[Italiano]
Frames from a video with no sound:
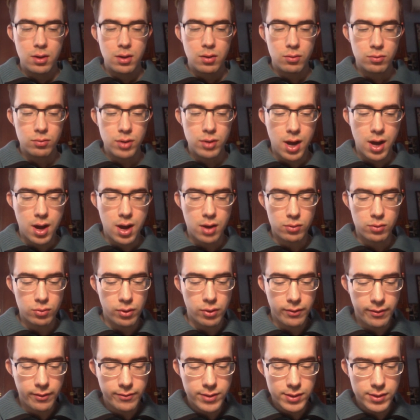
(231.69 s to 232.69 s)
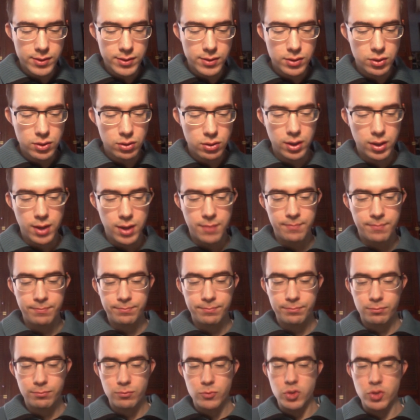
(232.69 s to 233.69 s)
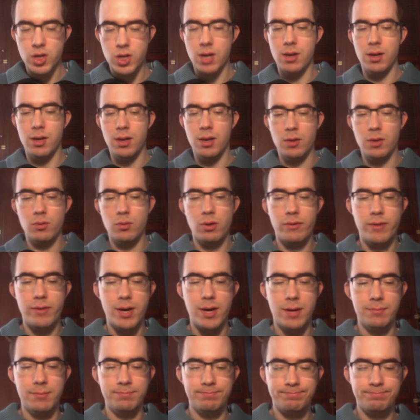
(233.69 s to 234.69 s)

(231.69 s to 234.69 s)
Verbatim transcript: una nuova versione cioè la nuova